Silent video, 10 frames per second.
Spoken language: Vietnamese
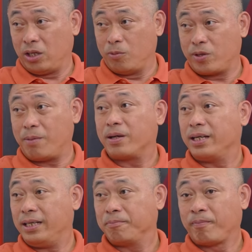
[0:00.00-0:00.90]
câu lạc bộ Real
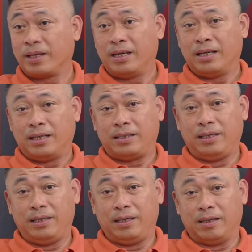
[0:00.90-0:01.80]
Madrid ấy,
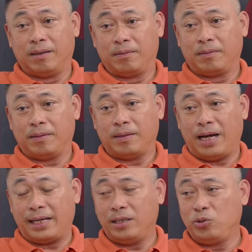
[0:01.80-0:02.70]
thì uh,
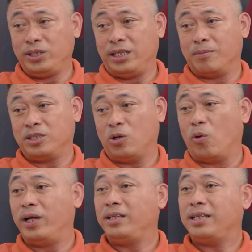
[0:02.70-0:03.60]
anh ấy duy trì được một sự
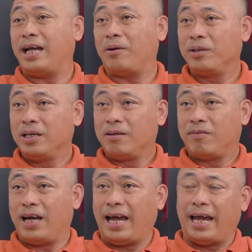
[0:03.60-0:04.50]
ổn định như thế nào.
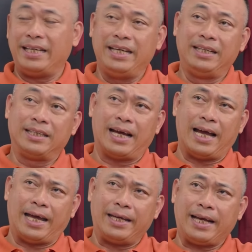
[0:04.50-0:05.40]
Và hãy nhìn
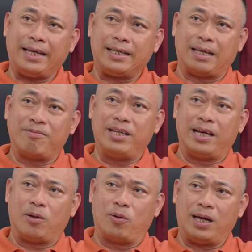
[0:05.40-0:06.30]
cái cách đặt vấn
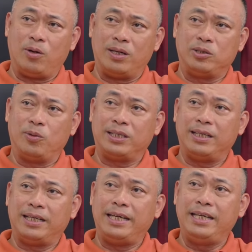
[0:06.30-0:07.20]
đề của Carlos
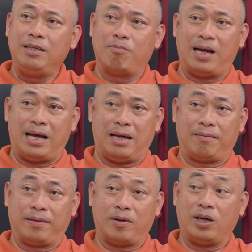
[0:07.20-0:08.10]
Ancelotti khi mà
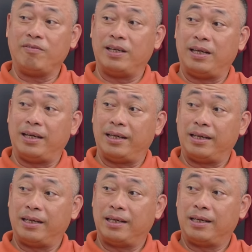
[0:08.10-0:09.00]
nói về
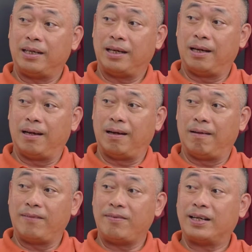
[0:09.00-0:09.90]

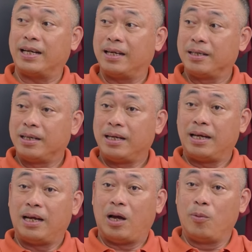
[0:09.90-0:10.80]
uh, Valverde.
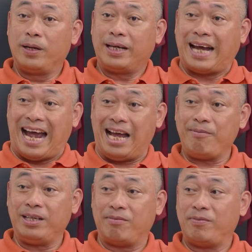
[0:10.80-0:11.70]
Ông ấy cá
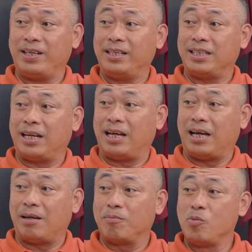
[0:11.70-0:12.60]
với cả Valverde rằng
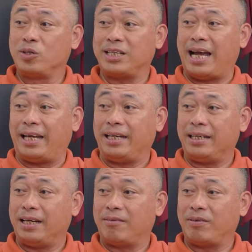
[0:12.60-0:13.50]
là mùa giải
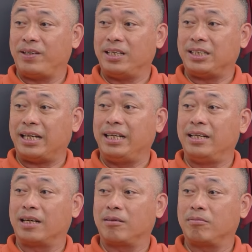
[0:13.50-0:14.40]
ấy, là Valverde sẽ ghi được